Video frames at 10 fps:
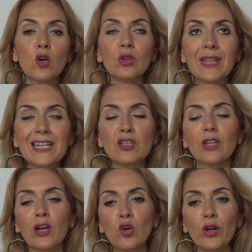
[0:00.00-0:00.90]

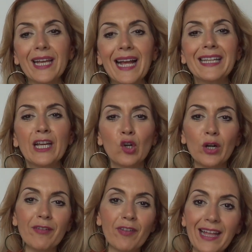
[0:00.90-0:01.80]
contrasto tra colori caldi e
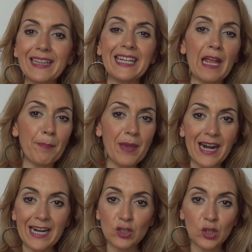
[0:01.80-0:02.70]
colori freddi ne è
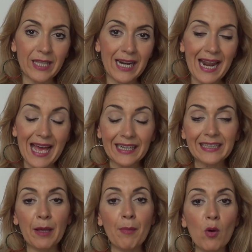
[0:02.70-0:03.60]
piena la storia
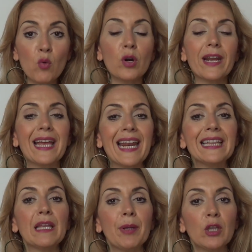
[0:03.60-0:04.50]
dell'arte ma uno dei
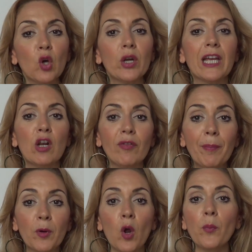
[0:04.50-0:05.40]
grandi pittori che lo
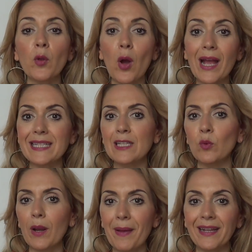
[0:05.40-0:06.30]
fa proprio è
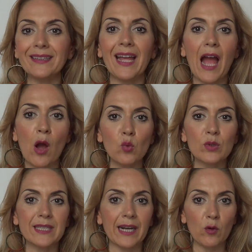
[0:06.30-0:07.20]
sicuramente
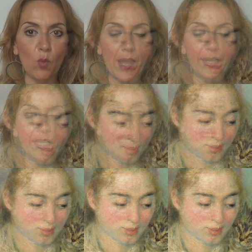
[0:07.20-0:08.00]
Auguste Renoir